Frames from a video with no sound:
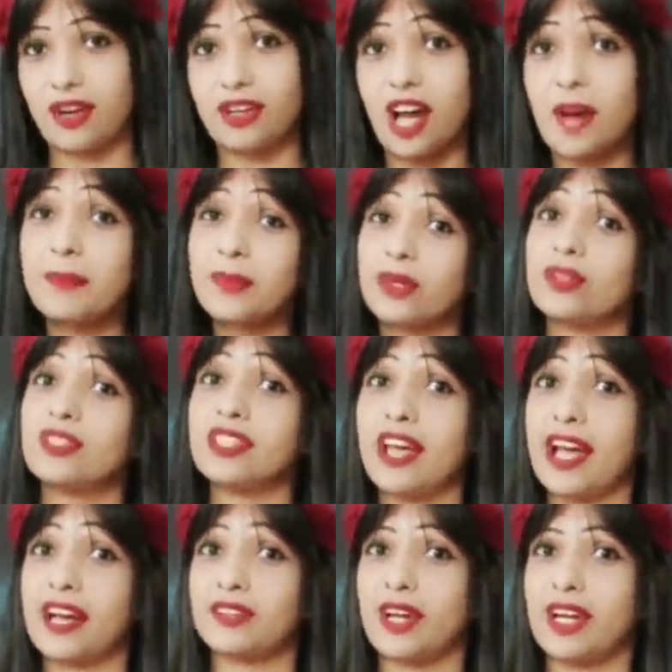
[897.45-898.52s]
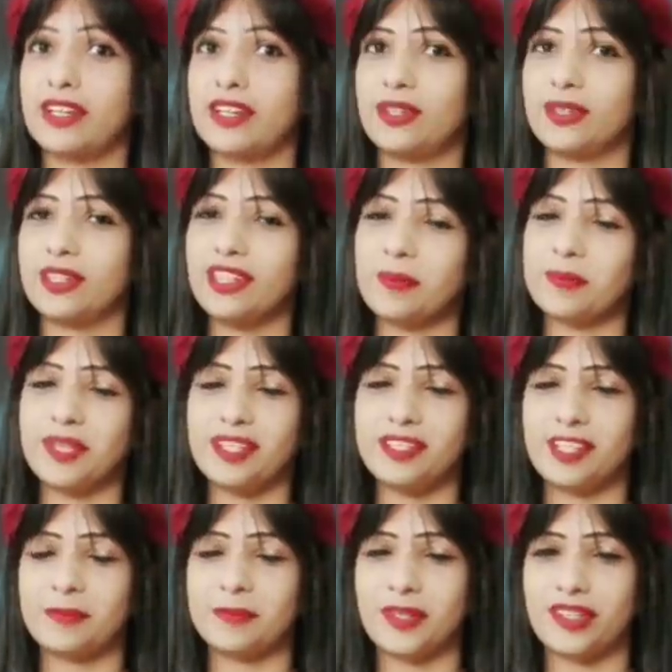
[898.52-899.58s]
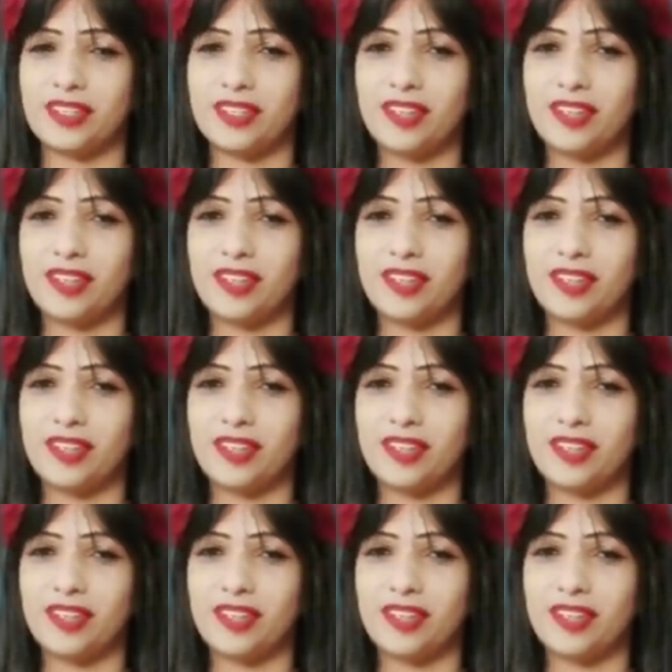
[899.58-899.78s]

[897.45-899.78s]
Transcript: और आप कौन सा हैक ट्राई करोगे अपने घर पर